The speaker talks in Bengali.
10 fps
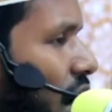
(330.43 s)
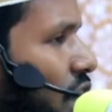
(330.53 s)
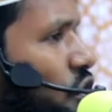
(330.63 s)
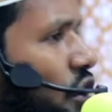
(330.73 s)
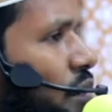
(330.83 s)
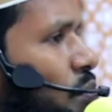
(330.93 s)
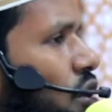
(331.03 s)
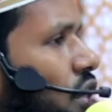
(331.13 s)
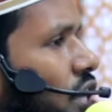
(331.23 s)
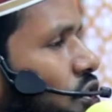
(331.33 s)
হাসরের
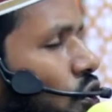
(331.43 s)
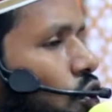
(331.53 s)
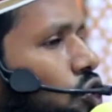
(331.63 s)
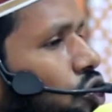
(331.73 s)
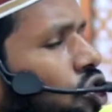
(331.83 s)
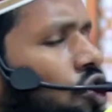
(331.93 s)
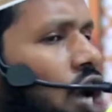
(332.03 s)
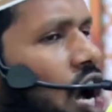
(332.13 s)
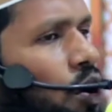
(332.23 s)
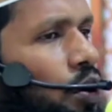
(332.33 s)
ময়দানে যেন লজ্জিত
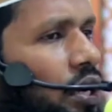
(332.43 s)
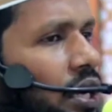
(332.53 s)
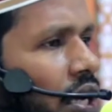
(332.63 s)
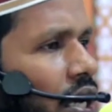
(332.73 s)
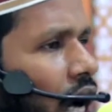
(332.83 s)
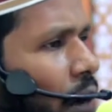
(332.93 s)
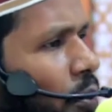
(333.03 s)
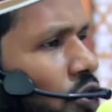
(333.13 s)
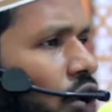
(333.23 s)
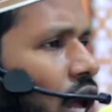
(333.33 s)
না হন
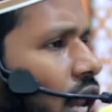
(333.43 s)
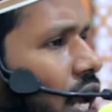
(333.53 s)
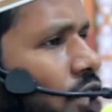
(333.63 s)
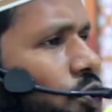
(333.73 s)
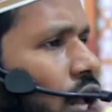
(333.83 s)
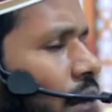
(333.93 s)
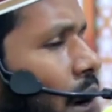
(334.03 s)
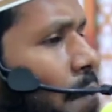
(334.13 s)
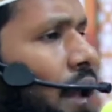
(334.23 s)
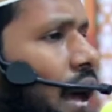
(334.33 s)
আপনি যেন আল্লাহ রাসুলের
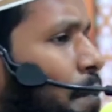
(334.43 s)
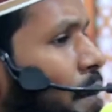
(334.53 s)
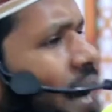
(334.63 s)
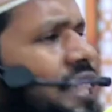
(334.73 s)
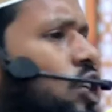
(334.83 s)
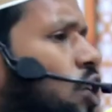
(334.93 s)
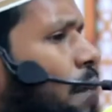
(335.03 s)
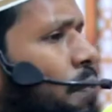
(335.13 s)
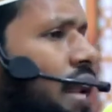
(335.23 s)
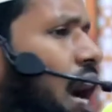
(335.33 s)
মামলার বিবাদী যেন
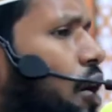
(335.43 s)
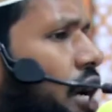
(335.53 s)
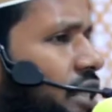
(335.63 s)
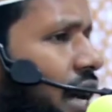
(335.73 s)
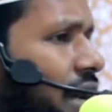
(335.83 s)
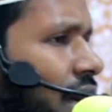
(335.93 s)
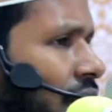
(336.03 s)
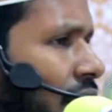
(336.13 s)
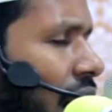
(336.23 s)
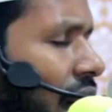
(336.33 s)
আপনি না হয়ে যান
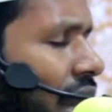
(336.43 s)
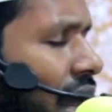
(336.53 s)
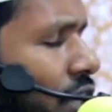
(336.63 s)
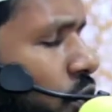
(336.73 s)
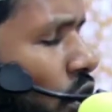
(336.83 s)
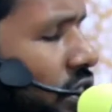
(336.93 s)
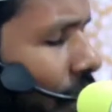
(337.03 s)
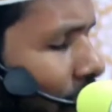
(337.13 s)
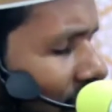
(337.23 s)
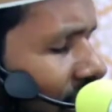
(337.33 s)
আল্লাহ রাসুল
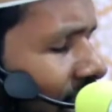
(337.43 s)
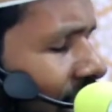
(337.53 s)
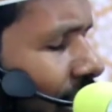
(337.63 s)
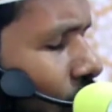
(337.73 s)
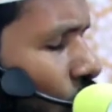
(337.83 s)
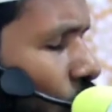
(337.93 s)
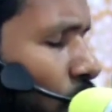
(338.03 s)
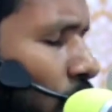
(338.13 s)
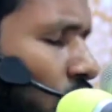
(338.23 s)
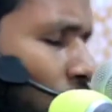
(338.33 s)
হয়েছেন বাদী
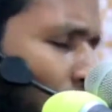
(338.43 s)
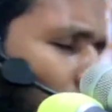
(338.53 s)
উম্মত হবে